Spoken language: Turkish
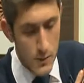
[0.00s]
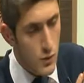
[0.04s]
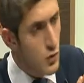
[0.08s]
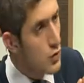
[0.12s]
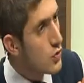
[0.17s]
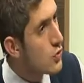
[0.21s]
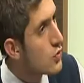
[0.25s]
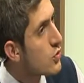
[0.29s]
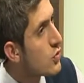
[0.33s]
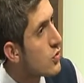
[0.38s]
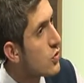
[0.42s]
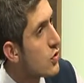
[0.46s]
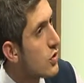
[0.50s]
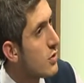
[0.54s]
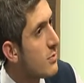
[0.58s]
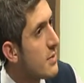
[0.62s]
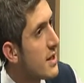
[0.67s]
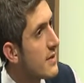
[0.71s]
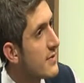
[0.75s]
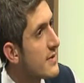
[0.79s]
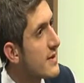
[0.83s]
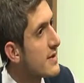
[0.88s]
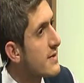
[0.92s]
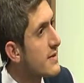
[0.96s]
kutlu doğum
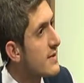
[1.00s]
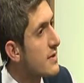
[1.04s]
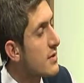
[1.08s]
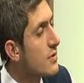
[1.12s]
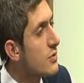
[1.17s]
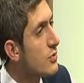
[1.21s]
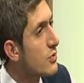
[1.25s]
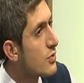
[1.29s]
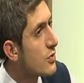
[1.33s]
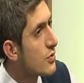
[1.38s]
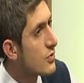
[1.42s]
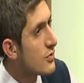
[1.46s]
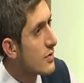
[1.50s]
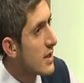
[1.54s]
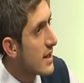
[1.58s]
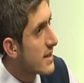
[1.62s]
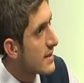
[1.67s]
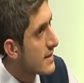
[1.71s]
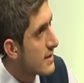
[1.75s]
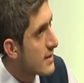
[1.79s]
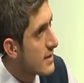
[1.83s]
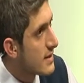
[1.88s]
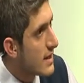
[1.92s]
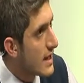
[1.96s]
haftasının günü
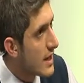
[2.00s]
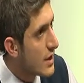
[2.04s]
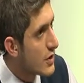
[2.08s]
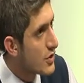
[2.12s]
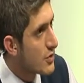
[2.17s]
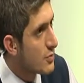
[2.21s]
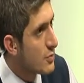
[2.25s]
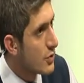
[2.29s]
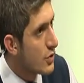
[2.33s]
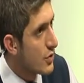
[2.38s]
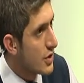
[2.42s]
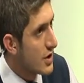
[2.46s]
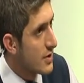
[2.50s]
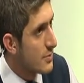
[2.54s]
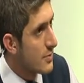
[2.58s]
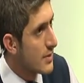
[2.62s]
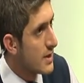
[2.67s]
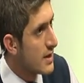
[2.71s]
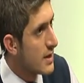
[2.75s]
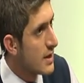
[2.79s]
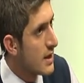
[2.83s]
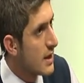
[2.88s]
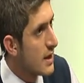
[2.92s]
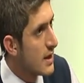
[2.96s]
sanki değişmiyor gibi.